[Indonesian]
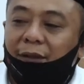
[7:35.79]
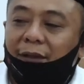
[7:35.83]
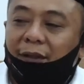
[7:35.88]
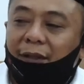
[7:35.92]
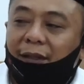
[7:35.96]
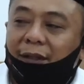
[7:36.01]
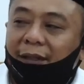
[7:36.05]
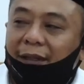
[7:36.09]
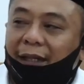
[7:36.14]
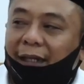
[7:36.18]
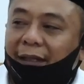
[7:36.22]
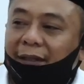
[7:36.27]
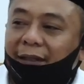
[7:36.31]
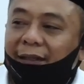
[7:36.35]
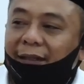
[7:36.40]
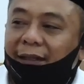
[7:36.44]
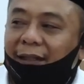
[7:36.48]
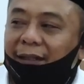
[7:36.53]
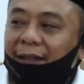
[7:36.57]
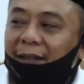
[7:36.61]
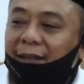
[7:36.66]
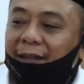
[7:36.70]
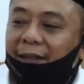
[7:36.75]
Ya artinya
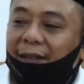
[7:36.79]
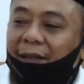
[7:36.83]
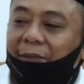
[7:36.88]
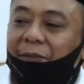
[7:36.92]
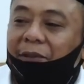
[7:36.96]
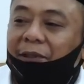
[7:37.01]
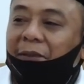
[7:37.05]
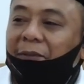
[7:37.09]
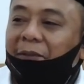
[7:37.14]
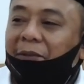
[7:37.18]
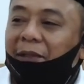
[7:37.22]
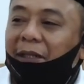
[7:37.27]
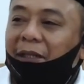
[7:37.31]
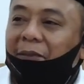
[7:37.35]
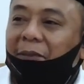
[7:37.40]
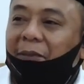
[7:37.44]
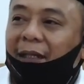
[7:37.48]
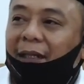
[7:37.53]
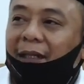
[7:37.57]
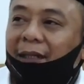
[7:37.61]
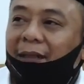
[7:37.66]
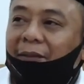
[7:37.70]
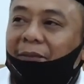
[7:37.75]
kita tidak bisa
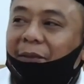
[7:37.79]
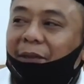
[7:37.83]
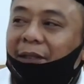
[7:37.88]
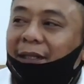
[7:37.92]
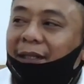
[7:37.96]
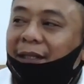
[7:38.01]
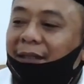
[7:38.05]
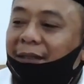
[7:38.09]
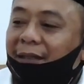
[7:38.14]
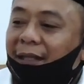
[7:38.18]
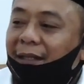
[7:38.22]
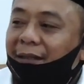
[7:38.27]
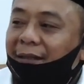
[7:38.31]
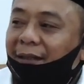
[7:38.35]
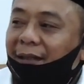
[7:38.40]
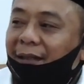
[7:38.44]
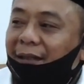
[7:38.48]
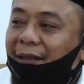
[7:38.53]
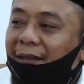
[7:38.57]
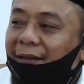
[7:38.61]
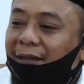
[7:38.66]
menerima begini saja,